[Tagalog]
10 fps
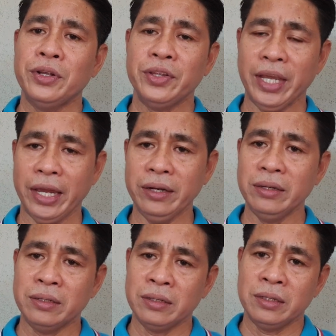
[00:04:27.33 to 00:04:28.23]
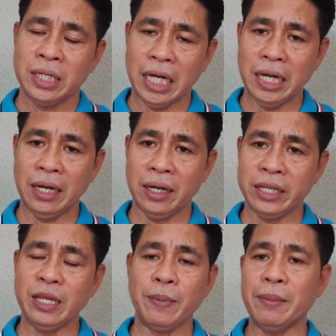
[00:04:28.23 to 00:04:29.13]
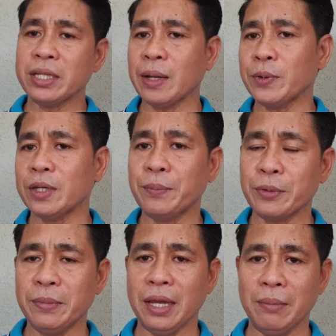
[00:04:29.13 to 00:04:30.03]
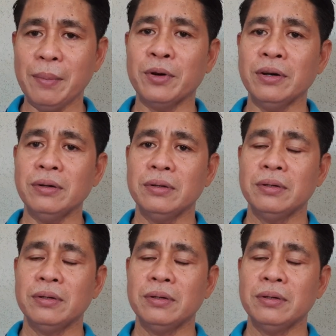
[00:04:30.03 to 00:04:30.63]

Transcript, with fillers: then uh, hindi pa man tapos ang problema mo,